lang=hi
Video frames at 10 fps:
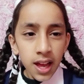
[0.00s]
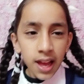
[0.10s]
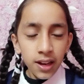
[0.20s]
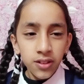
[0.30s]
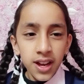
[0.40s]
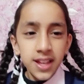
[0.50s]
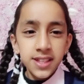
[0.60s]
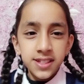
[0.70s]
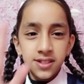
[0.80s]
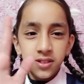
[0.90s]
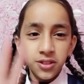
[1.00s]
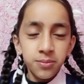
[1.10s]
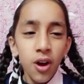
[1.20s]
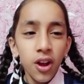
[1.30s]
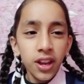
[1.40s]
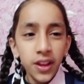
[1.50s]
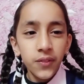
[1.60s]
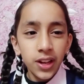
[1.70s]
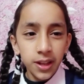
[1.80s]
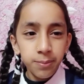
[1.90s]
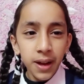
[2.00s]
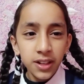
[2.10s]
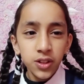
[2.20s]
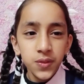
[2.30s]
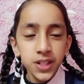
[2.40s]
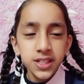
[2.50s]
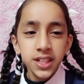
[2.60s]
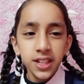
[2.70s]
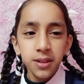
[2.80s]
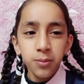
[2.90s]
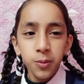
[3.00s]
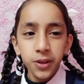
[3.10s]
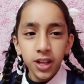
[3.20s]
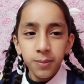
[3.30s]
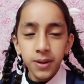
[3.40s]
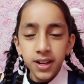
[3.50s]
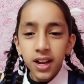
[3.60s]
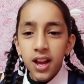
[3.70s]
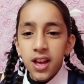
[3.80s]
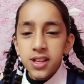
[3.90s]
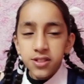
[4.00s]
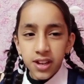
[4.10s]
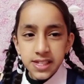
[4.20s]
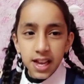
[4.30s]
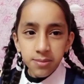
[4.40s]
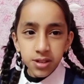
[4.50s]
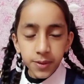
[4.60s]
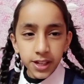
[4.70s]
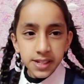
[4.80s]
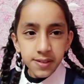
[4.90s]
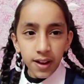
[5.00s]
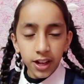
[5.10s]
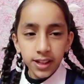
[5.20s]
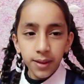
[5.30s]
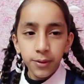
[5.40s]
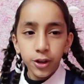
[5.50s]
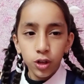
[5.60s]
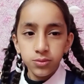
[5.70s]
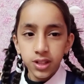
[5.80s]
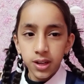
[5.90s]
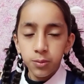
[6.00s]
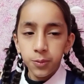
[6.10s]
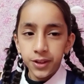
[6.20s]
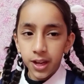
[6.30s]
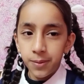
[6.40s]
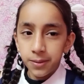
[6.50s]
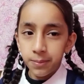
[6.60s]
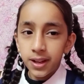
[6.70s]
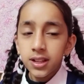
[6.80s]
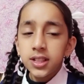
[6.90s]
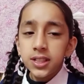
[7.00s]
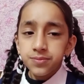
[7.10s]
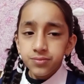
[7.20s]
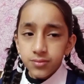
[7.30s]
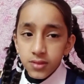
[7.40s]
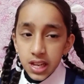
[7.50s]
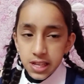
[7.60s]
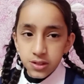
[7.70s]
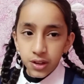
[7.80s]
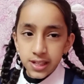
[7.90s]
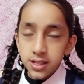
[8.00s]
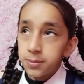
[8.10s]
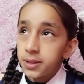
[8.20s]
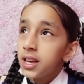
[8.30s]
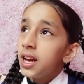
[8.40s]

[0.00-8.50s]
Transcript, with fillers: हेलो गाइस गुड मॉर्निंग वेलकम बैक टू अवर चैनल भूमिका भट्ट सो गाइस आप सभी का स्वागत है मेरे यूट्यूब चैनल भूमिका भट्ट पे सो so गाइस अभी